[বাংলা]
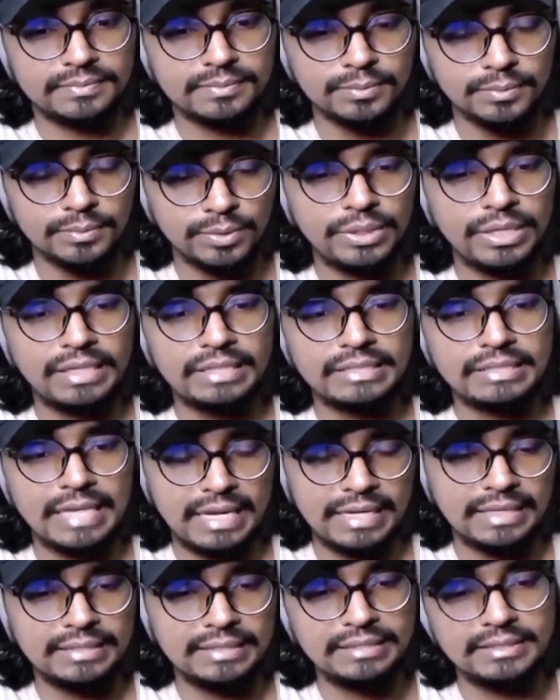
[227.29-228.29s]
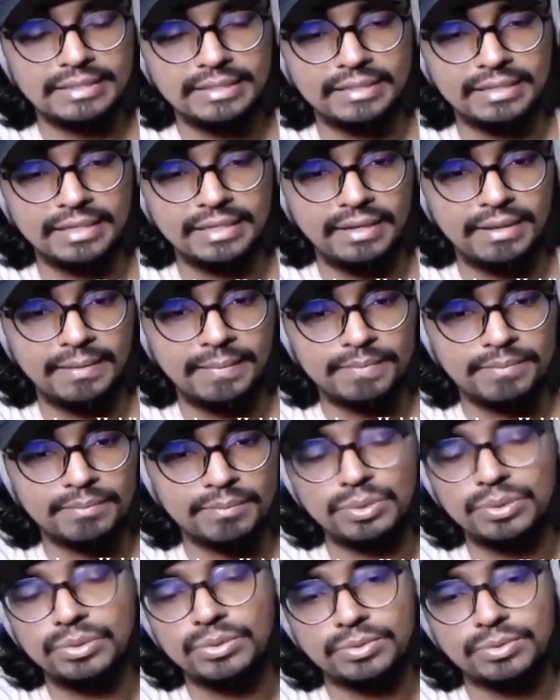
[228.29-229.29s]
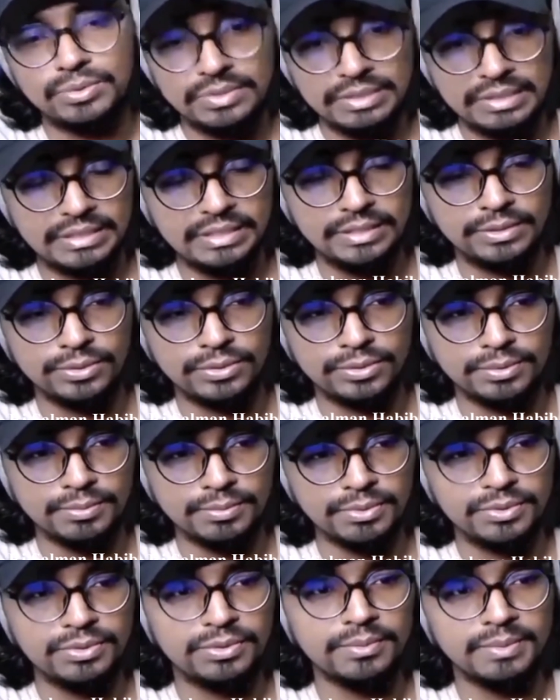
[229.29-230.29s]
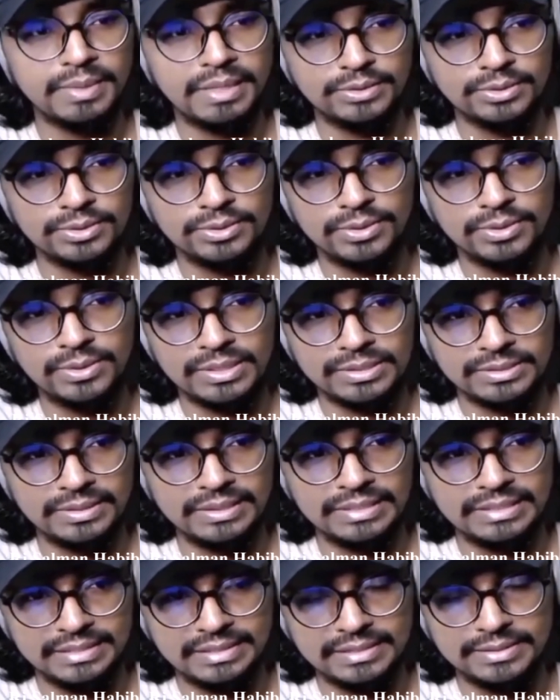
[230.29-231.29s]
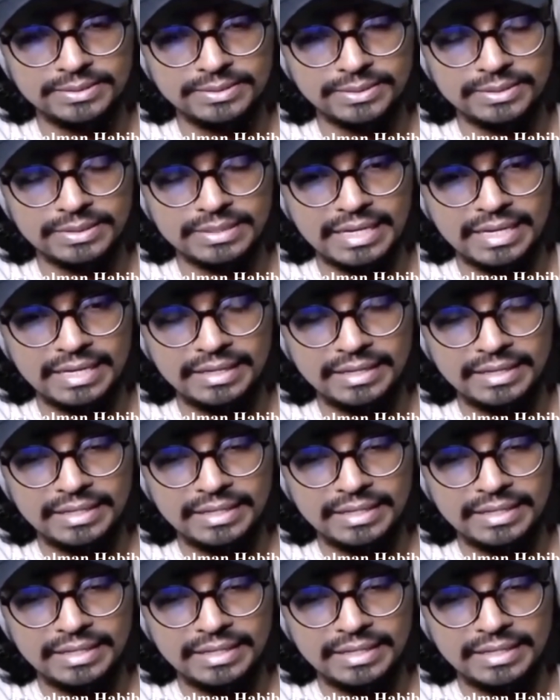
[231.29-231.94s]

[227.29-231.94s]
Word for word: মনে জায়গা দিতে গিয়ে পুরনো স্মৃতিগুলো পুরনো মানুষগুলো আসলে ডিলিট করে দেয়